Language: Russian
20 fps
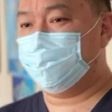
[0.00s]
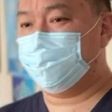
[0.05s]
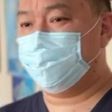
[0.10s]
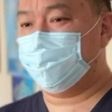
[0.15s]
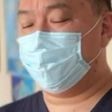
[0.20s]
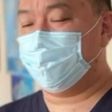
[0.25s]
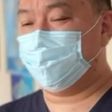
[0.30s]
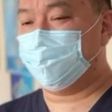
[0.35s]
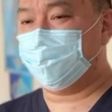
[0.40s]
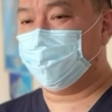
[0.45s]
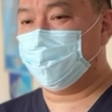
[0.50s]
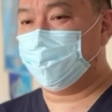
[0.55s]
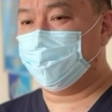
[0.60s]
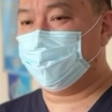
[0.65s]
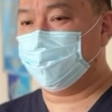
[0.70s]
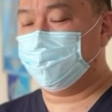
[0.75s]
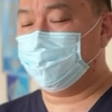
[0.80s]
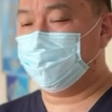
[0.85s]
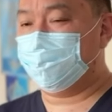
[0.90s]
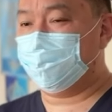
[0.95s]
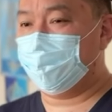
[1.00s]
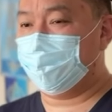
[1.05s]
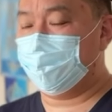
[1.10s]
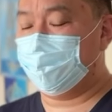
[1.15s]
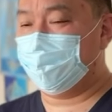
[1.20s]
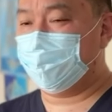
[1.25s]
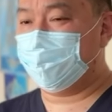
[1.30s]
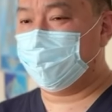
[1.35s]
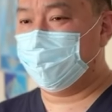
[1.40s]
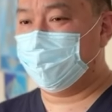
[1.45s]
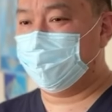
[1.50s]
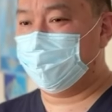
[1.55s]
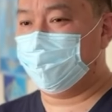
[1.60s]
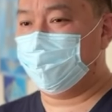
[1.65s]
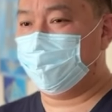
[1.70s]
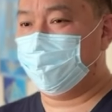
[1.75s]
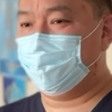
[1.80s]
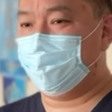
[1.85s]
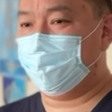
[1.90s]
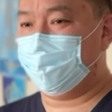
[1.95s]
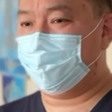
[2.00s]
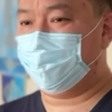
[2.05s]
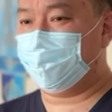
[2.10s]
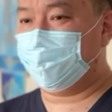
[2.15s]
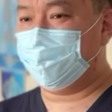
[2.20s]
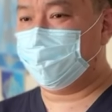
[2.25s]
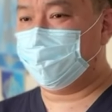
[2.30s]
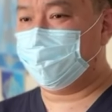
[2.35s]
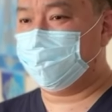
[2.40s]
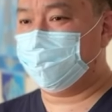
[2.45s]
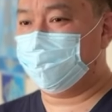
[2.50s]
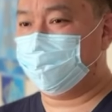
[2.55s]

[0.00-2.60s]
получает дальнейшие лечебные мероприятия.